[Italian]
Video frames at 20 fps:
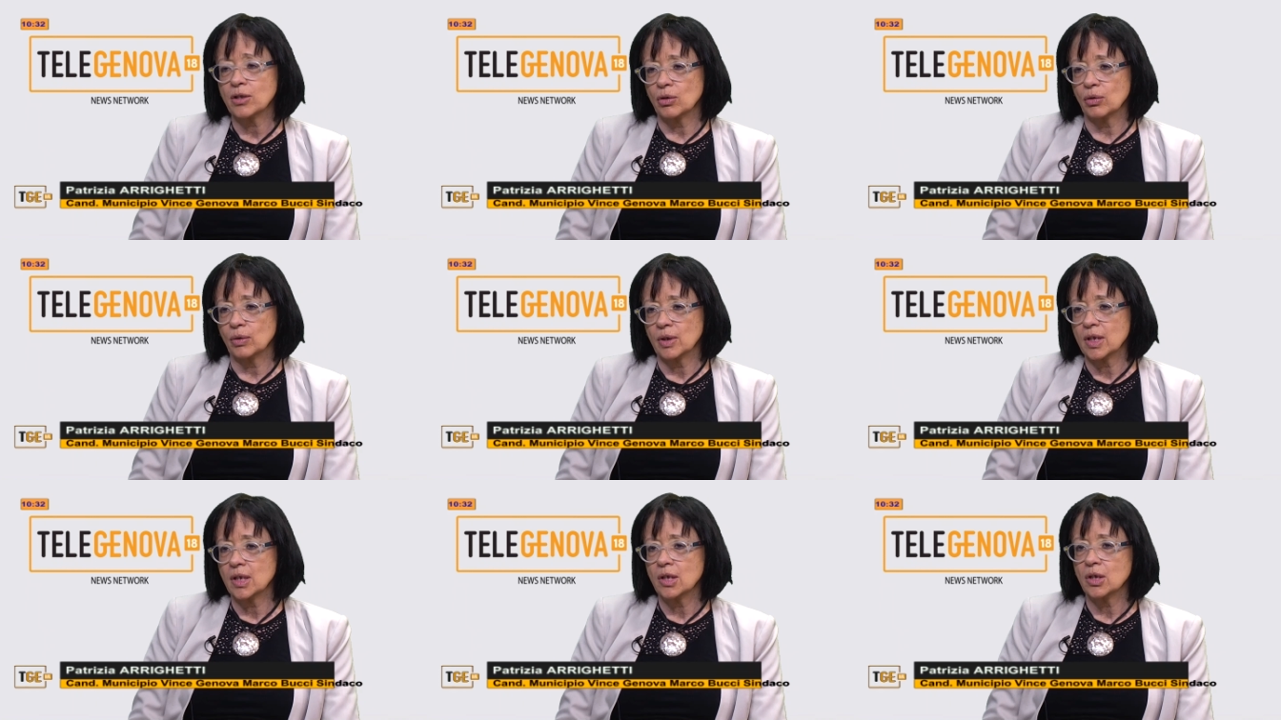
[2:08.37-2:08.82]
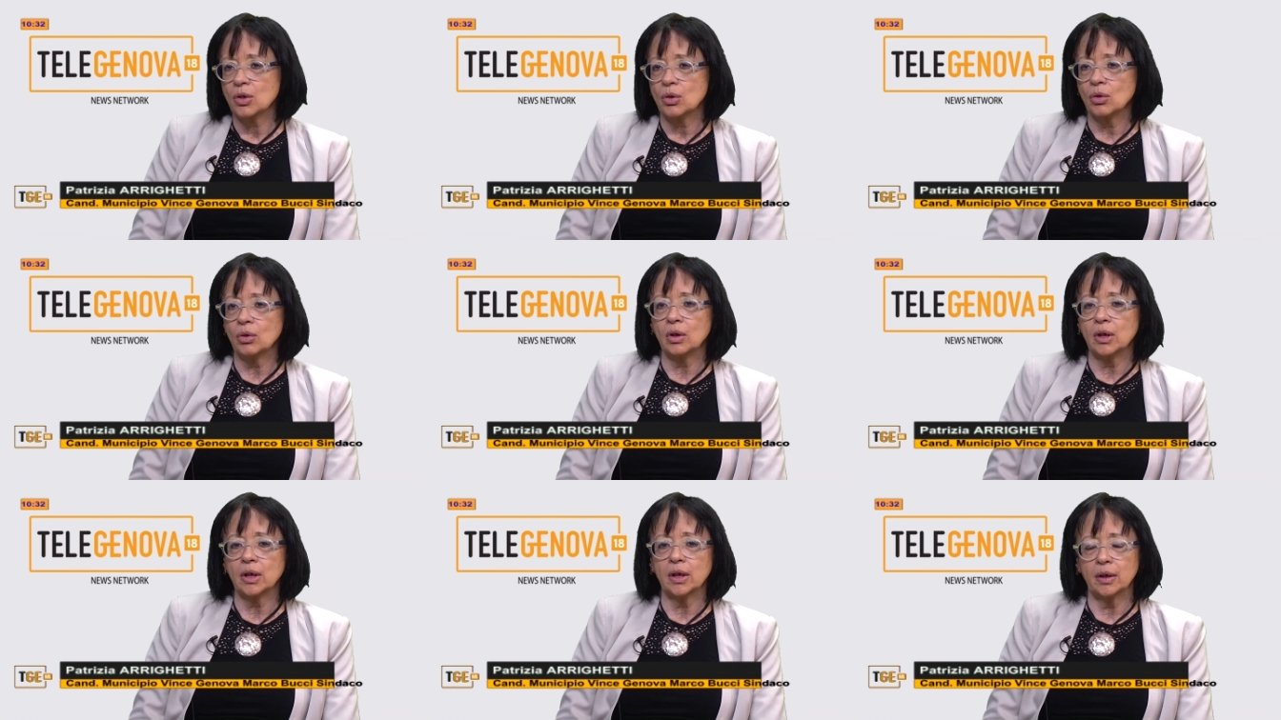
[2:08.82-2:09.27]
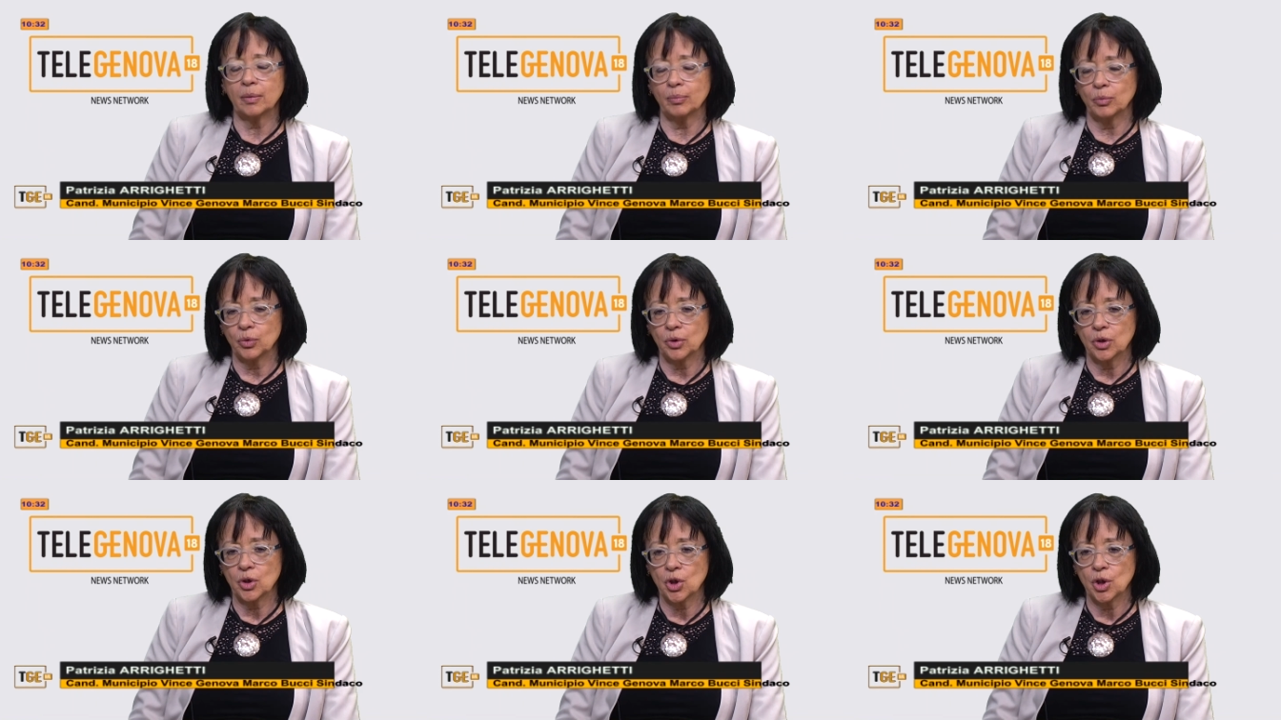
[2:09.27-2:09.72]
sono assessore in
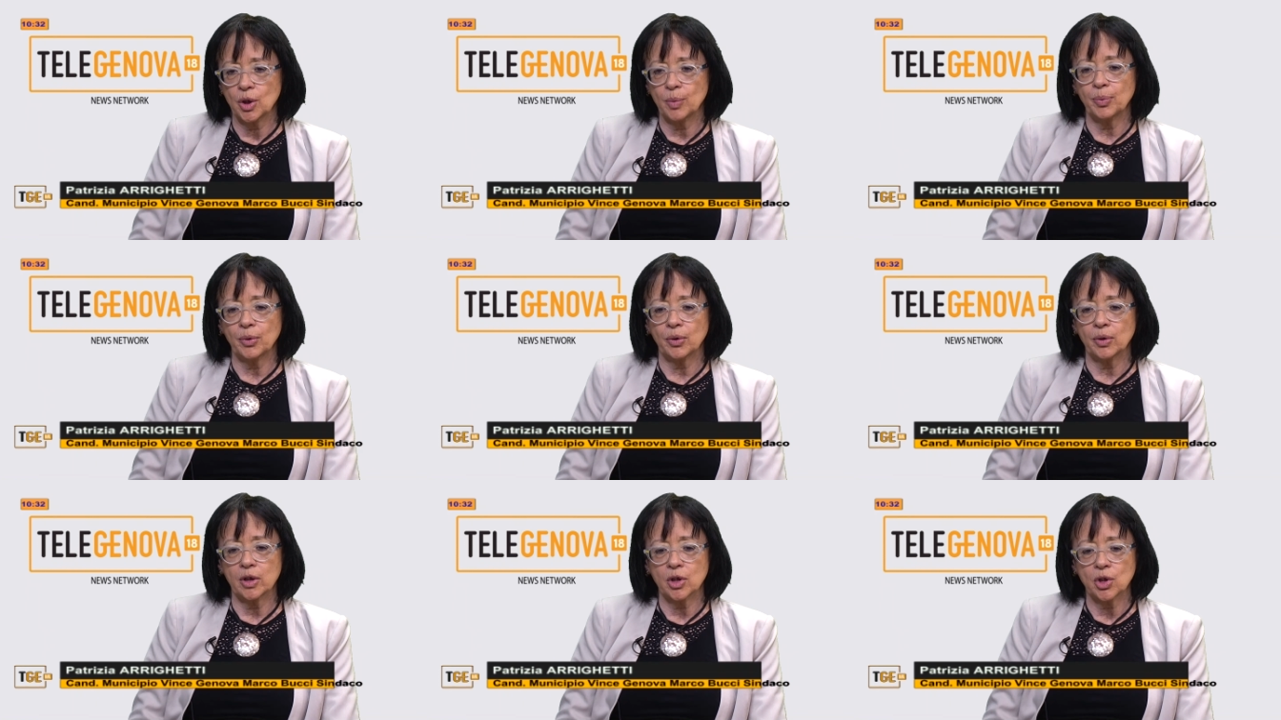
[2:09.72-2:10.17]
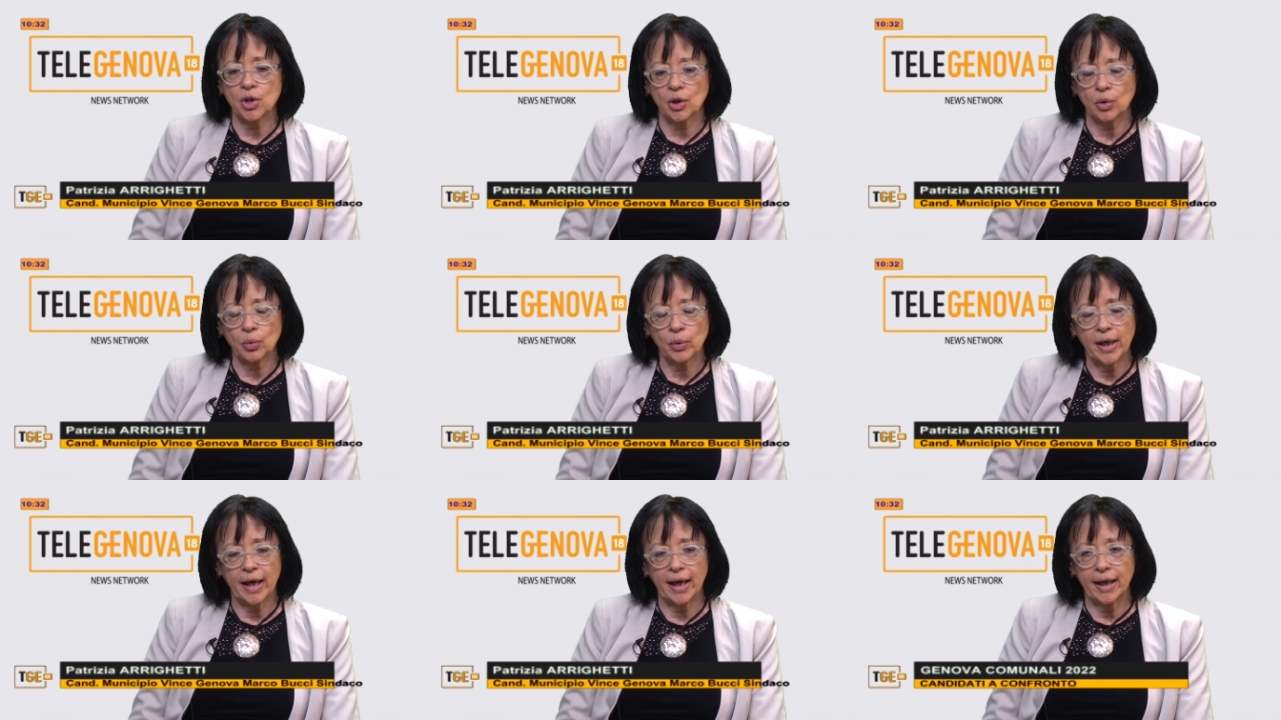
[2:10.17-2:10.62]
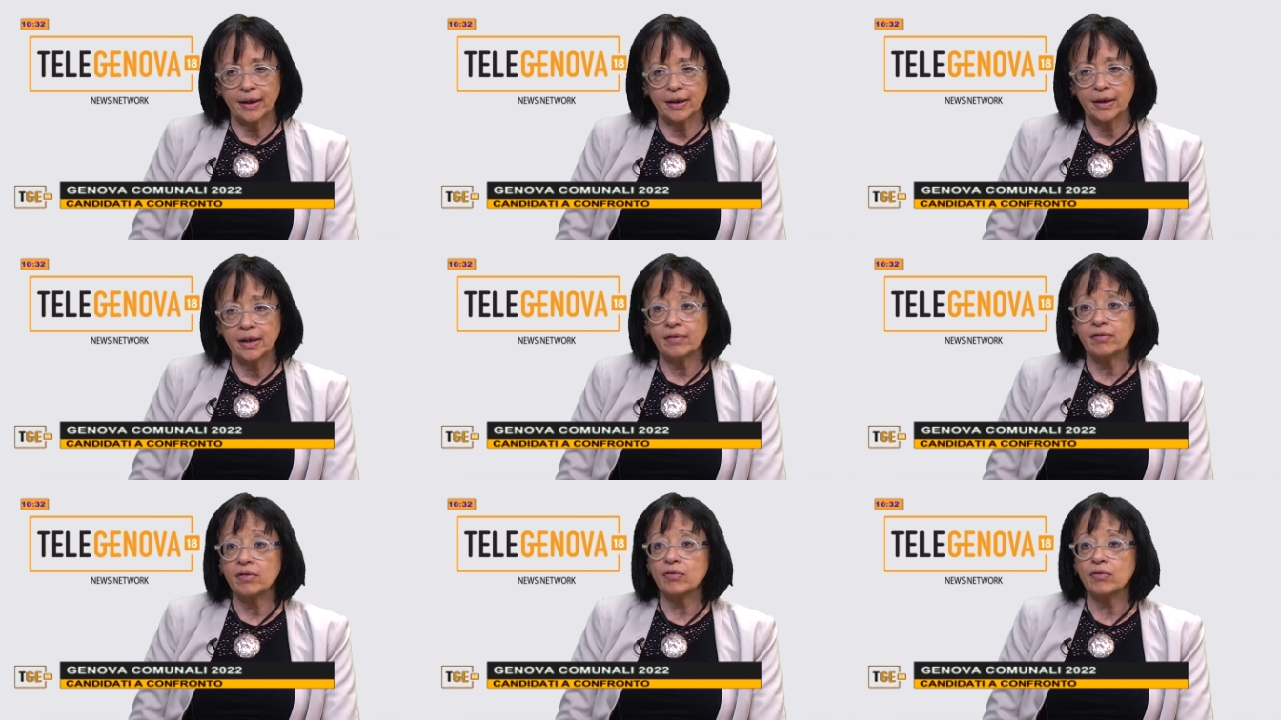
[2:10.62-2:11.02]
municipio da 5 anni,